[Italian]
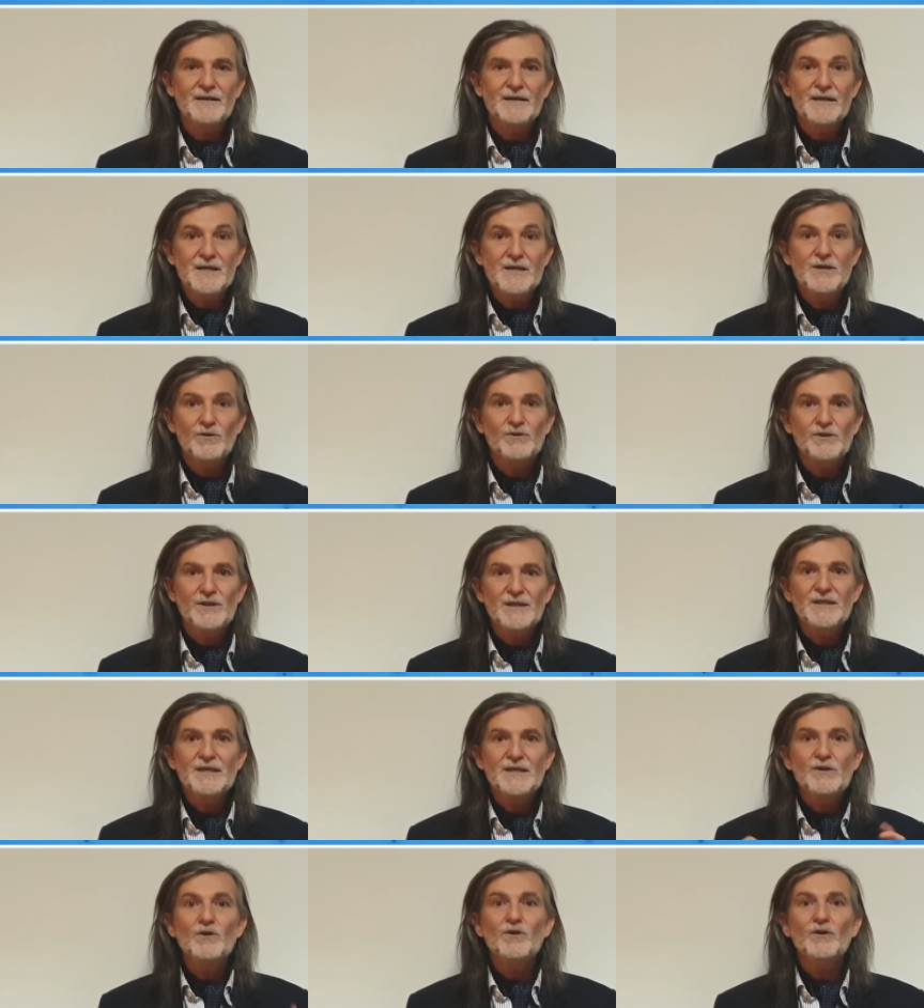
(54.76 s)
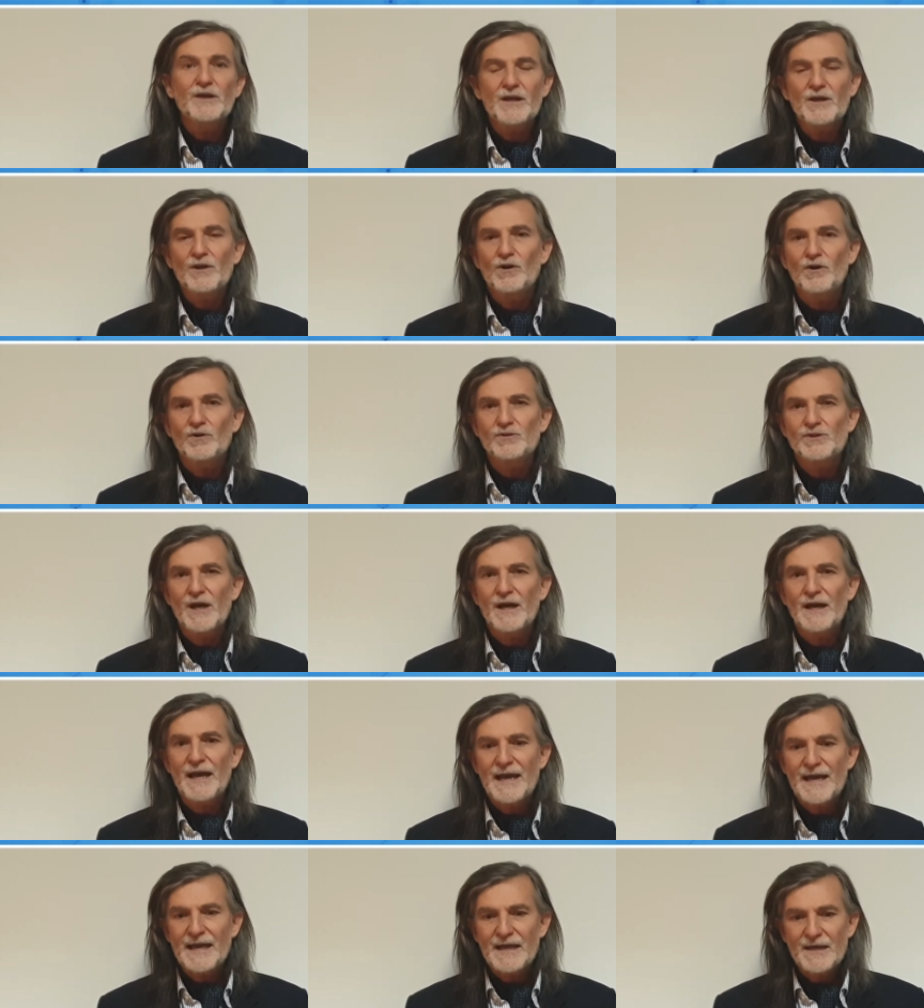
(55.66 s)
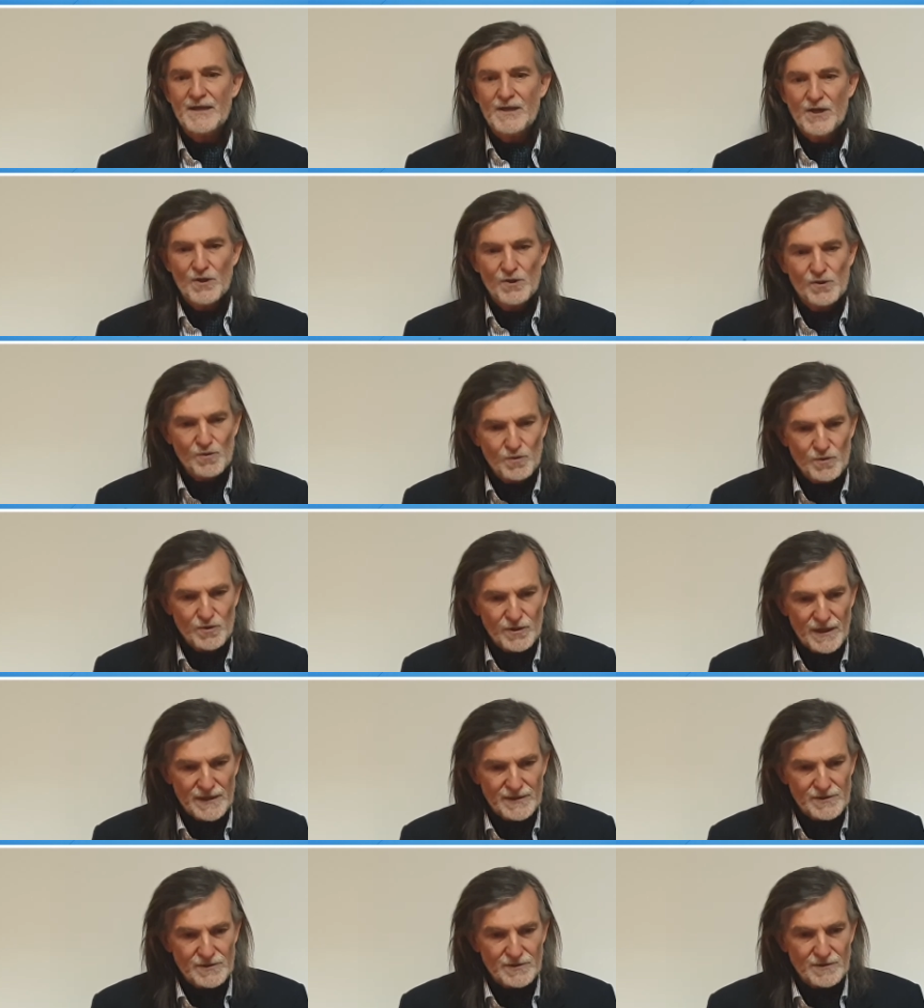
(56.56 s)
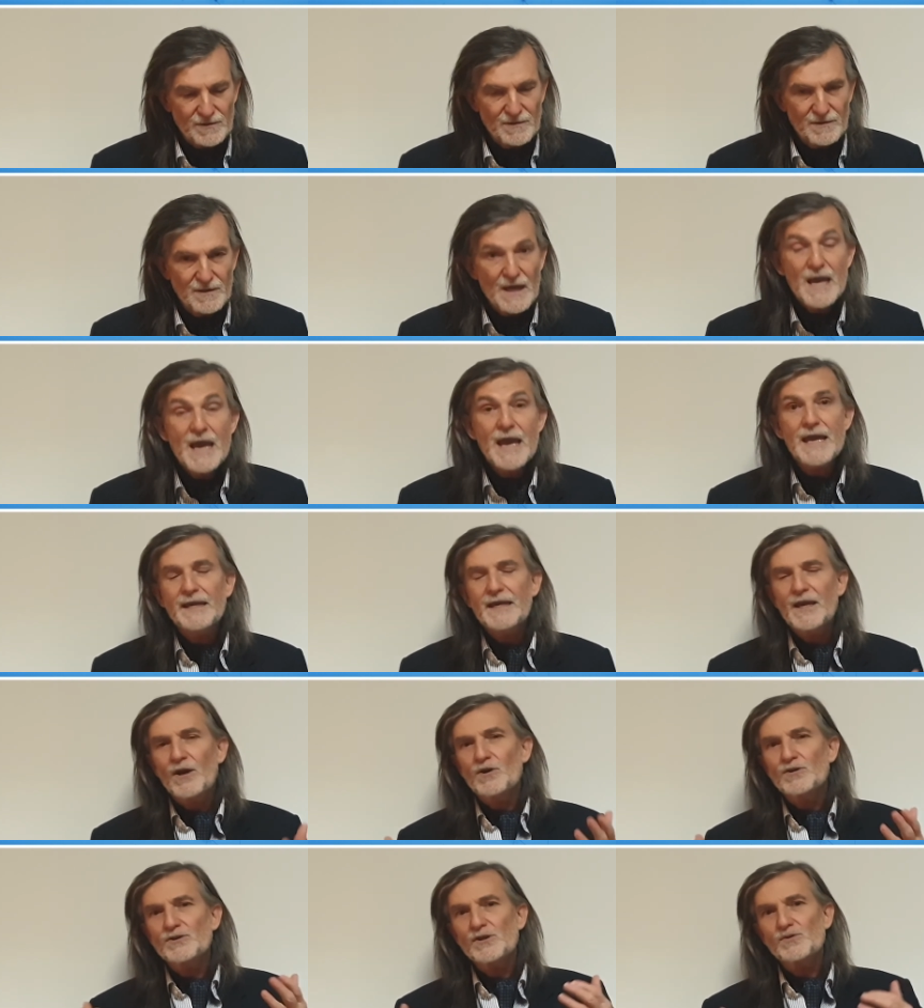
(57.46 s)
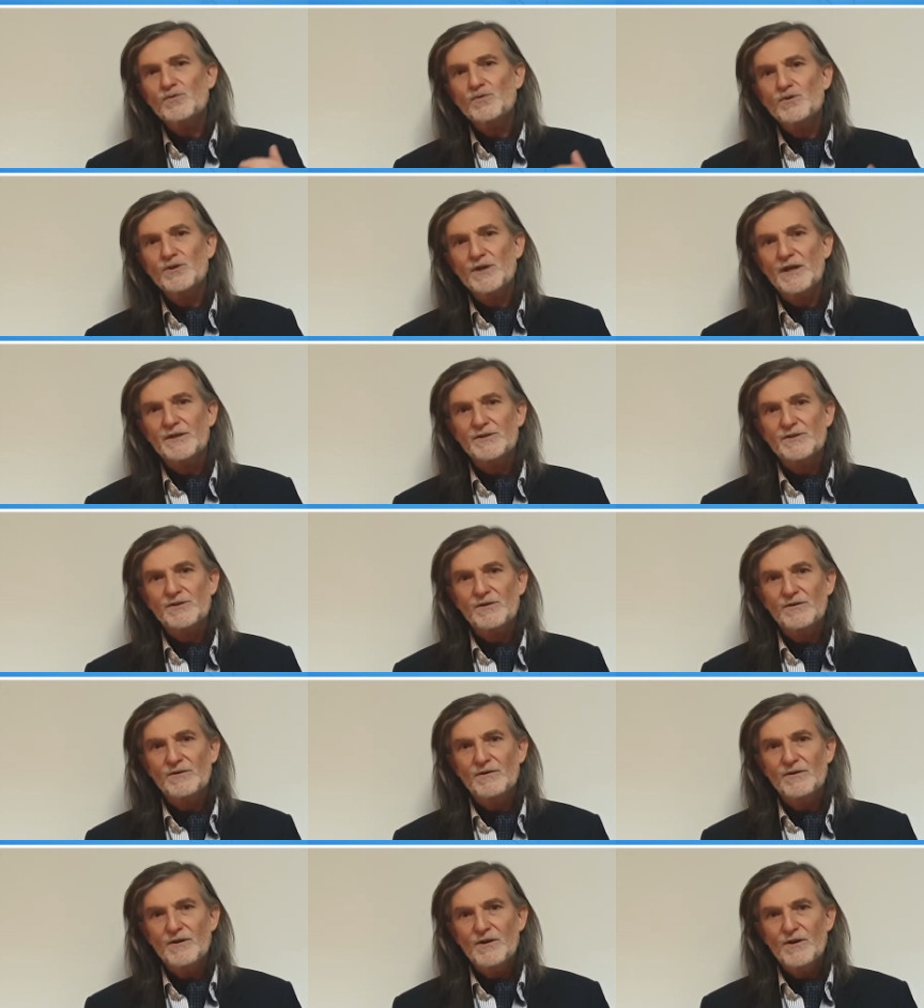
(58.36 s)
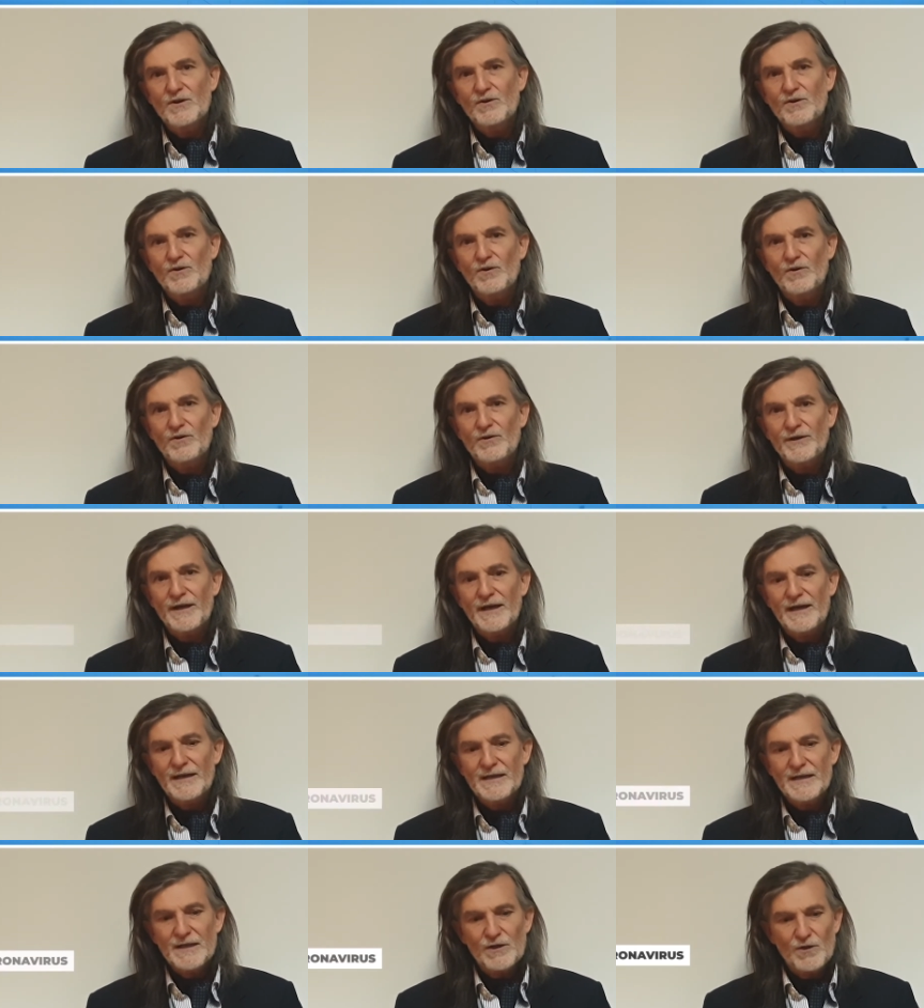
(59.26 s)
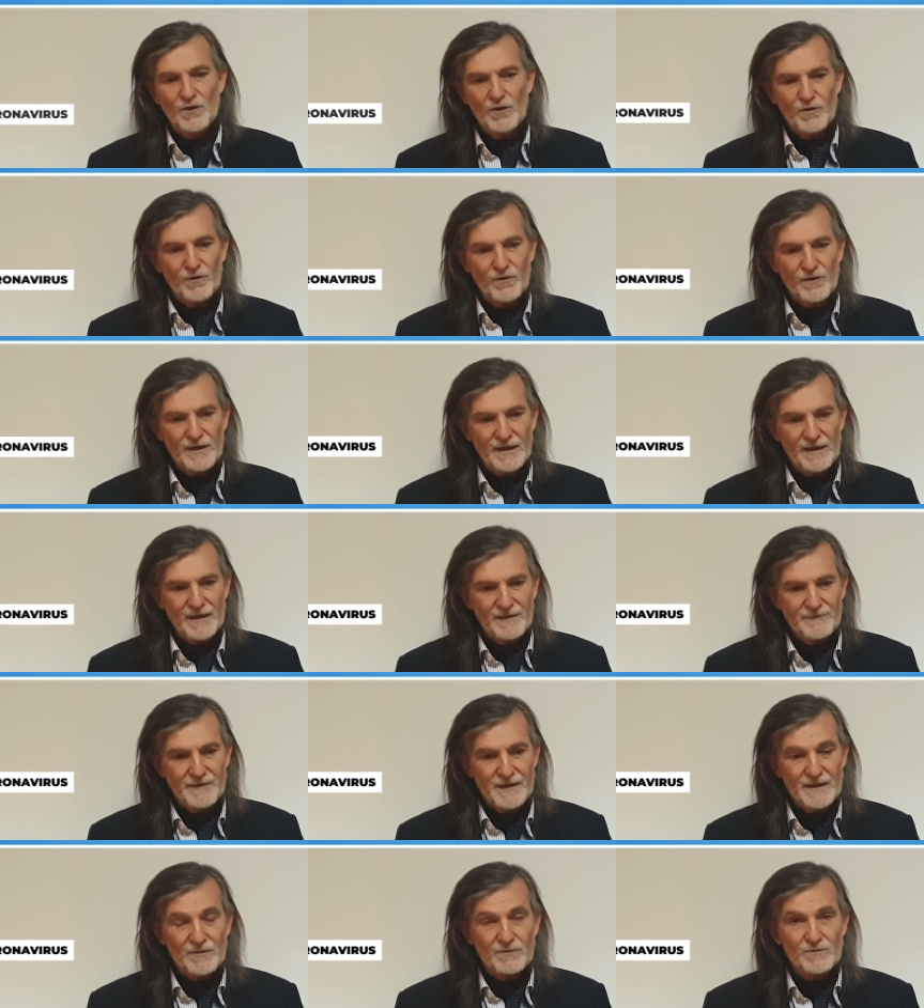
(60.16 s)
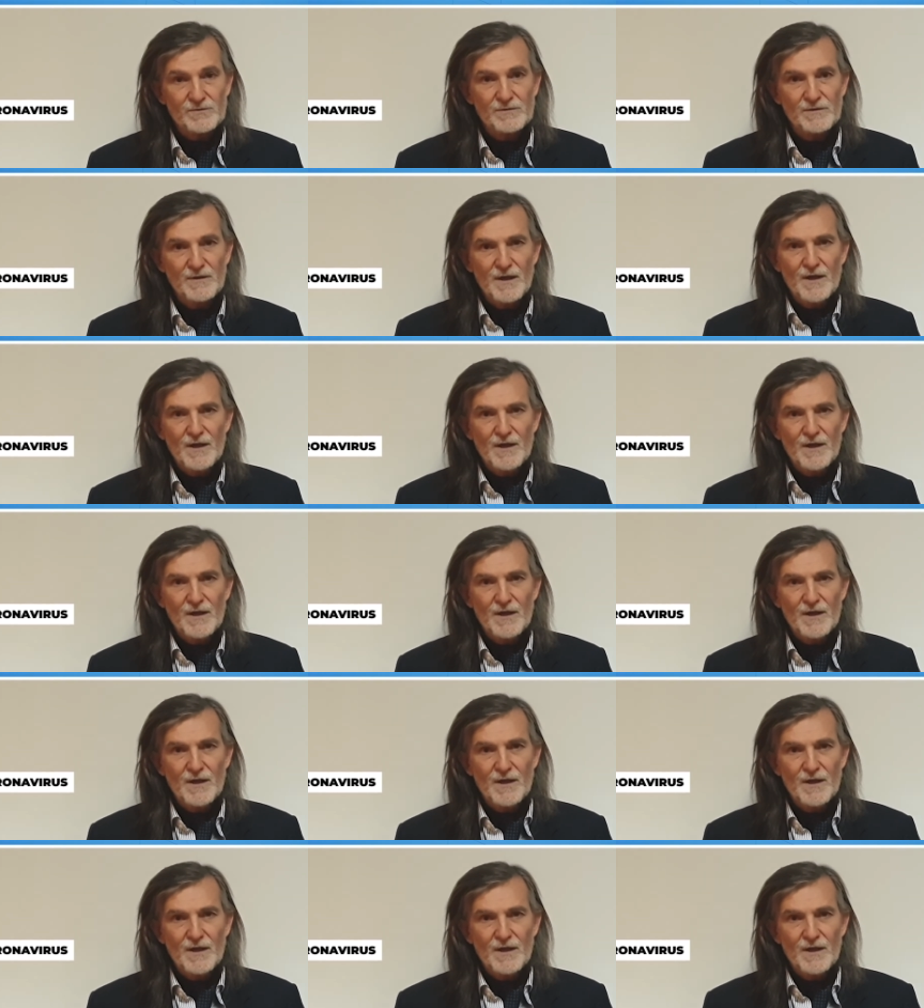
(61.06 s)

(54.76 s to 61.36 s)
Io ti dico che cosa è successo e che cosa è successo con il coronavirus.